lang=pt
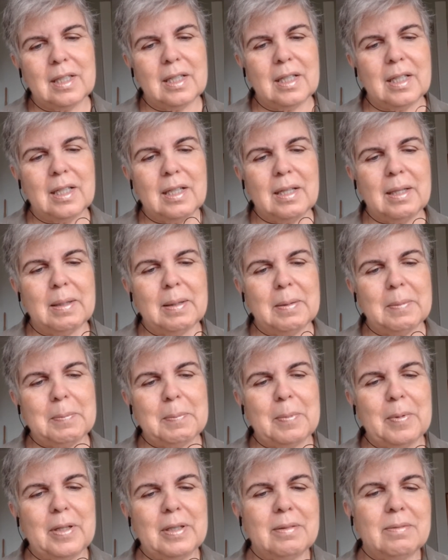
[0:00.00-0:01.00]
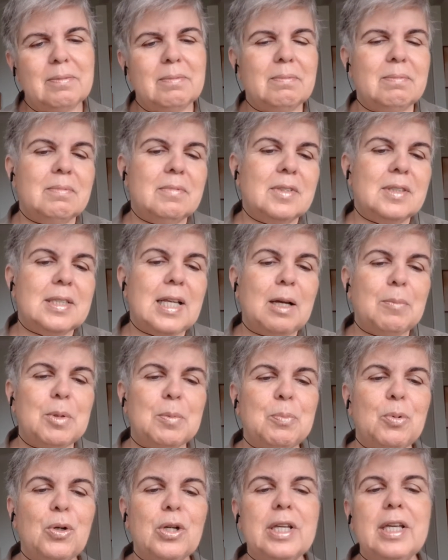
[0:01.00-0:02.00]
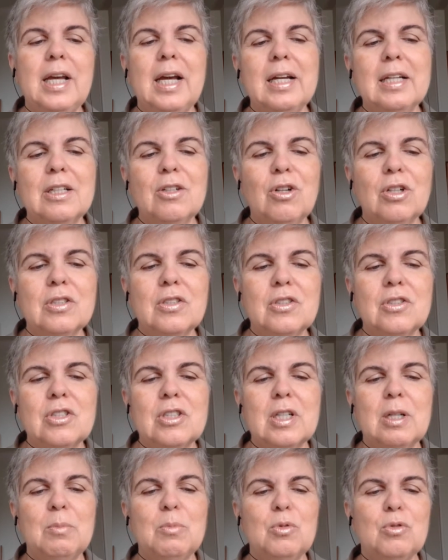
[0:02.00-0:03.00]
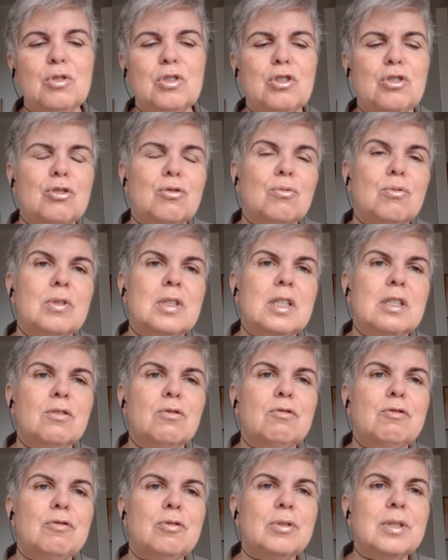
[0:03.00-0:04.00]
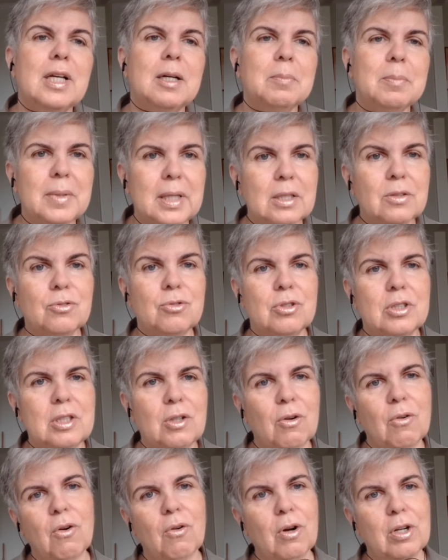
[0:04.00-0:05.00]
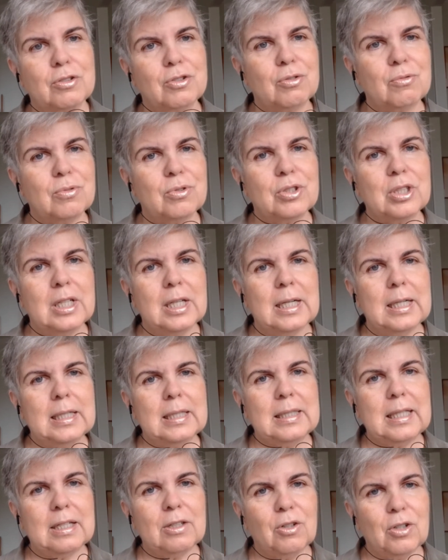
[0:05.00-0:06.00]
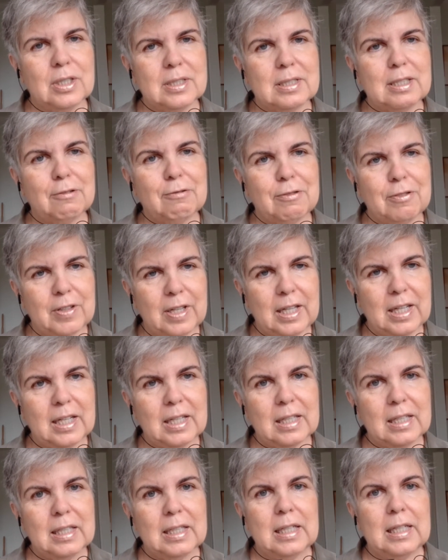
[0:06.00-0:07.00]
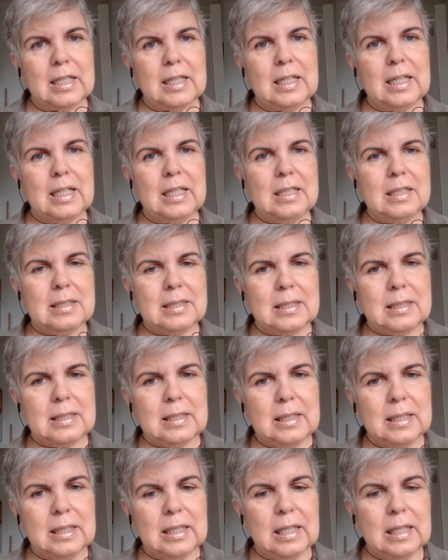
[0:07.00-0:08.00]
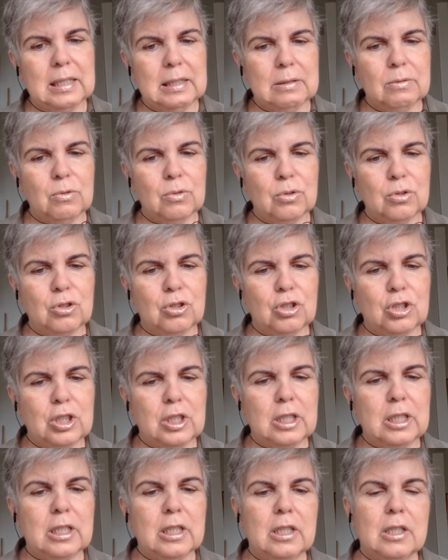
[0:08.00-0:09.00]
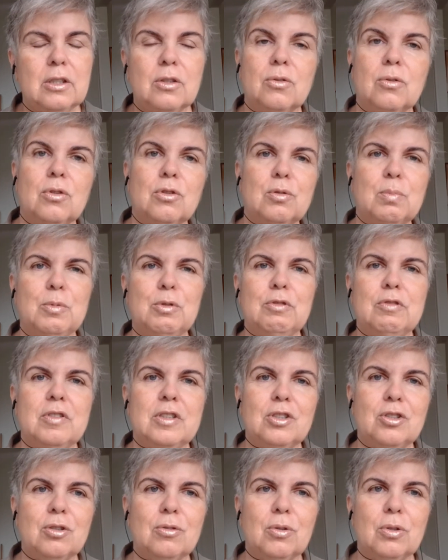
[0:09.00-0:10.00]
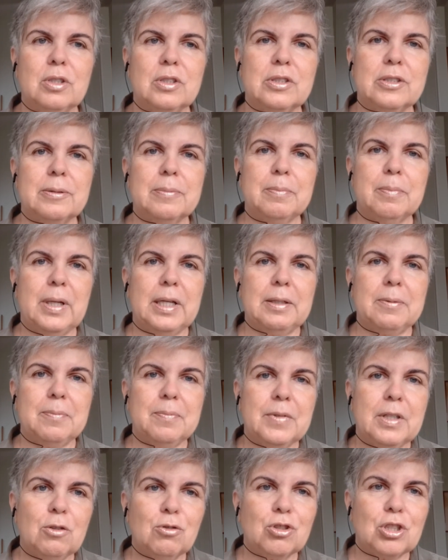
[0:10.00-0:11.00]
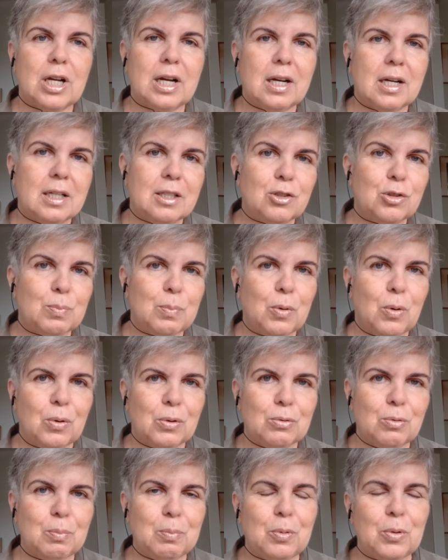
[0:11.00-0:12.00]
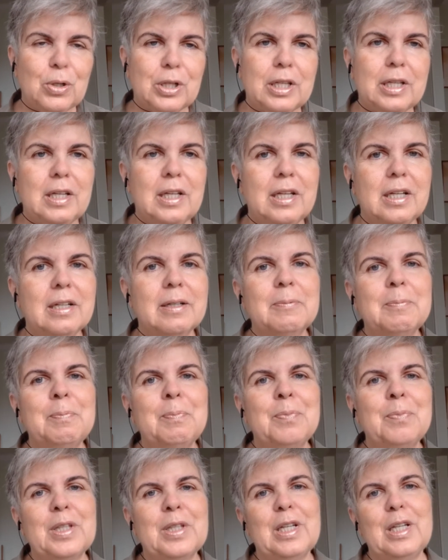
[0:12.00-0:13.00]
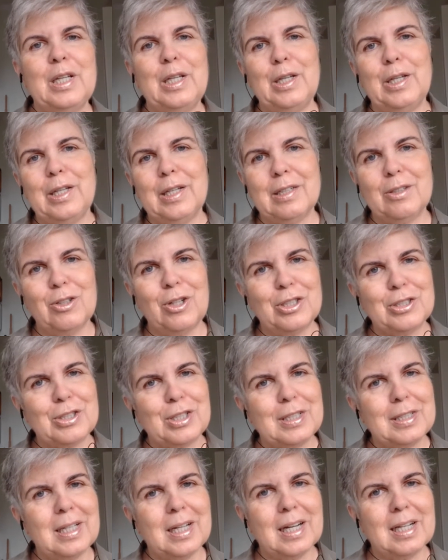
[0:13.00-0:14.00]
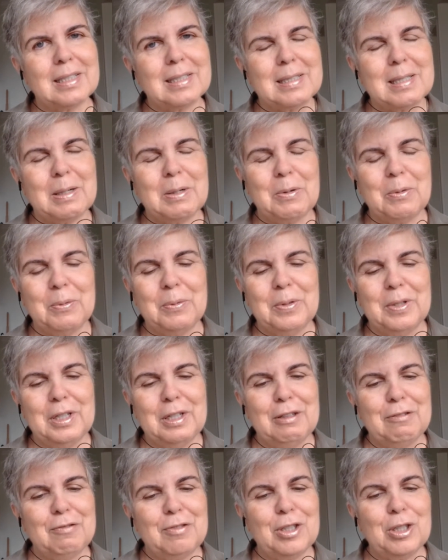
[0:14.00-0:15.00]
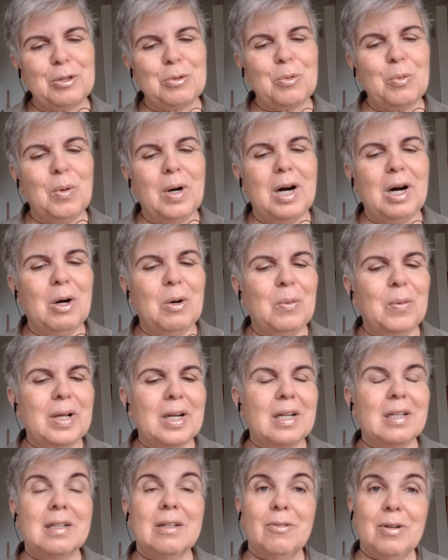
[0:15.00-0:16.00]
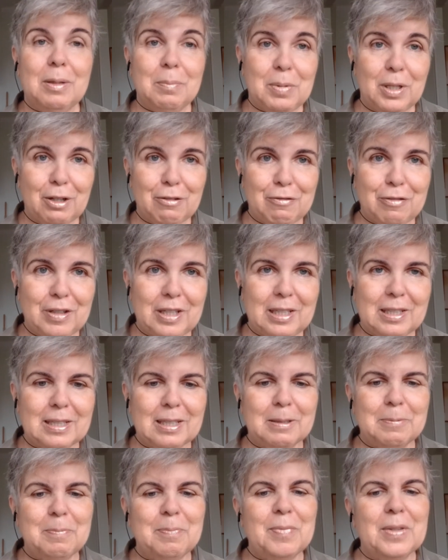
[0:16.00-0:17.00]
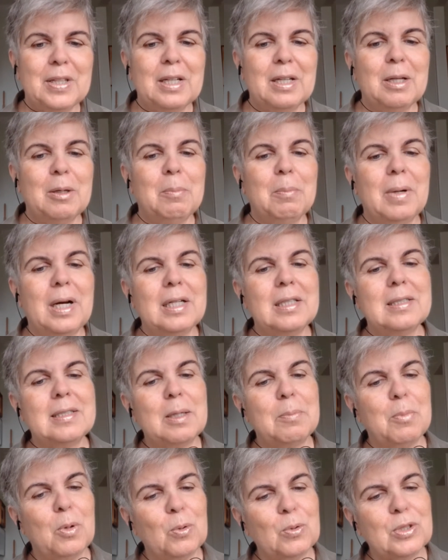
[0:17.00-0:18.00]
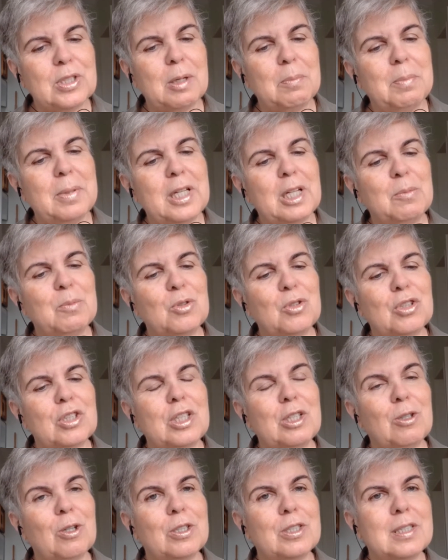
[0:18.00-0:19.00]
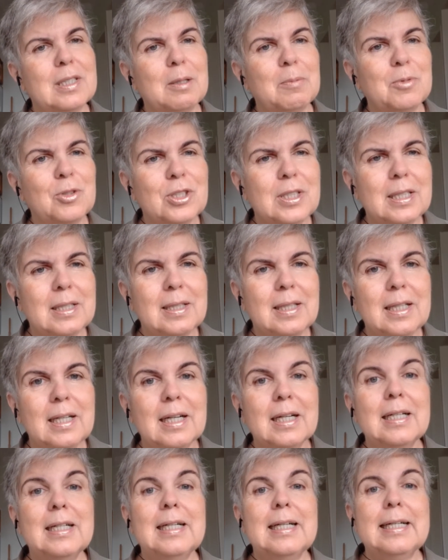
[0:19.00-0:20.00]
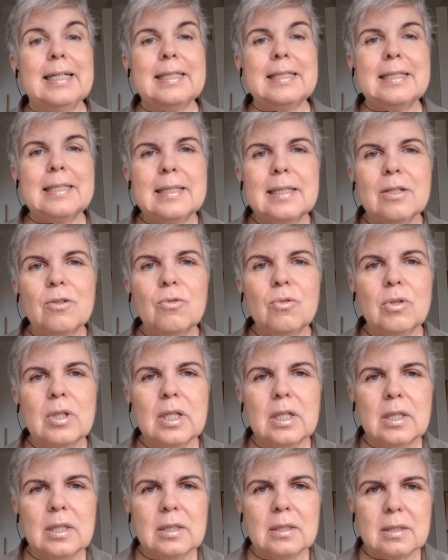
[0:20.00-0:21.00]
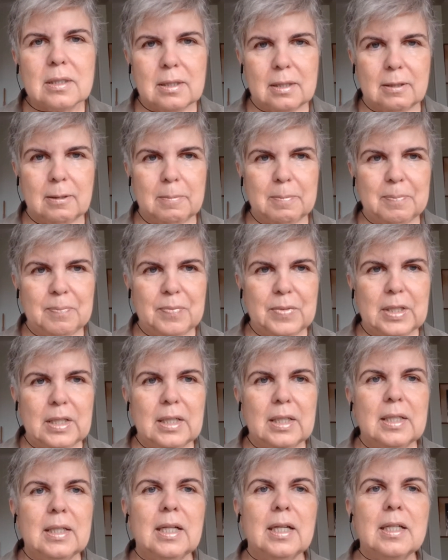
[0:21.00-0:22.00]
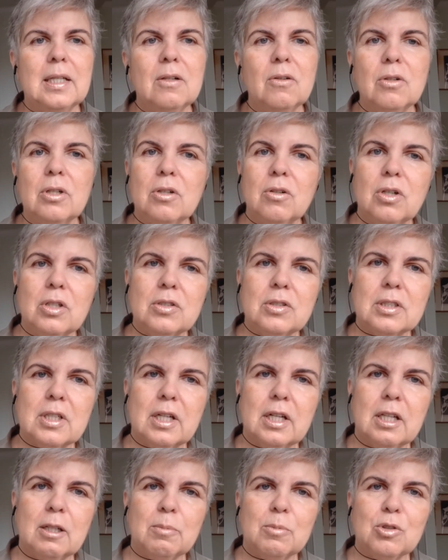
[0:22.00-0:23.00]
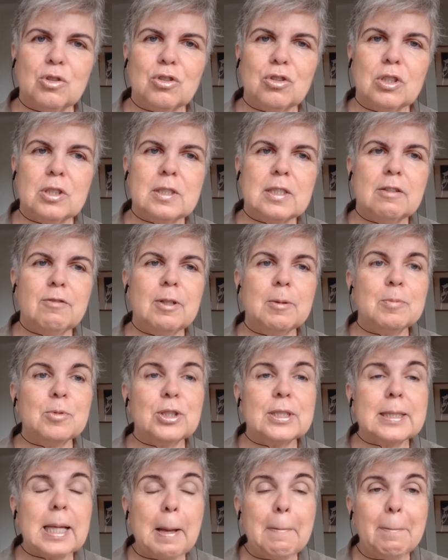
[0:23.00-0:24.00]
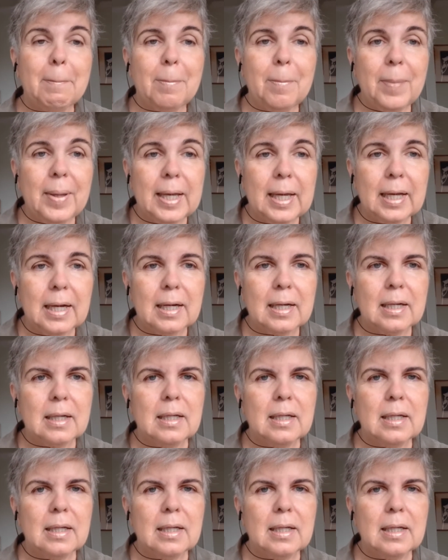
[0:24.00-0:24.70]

é, sabe por que é que nós estamos estudando fundamentos teológicos da nossa fé nesse ano de 2022? Bem, eu já respondo porque é, nossa interação virtual ela não é perfeita, mas é bom sabermos que nós temos que ter segurança naquilo que nós cremos. Nós devemos saber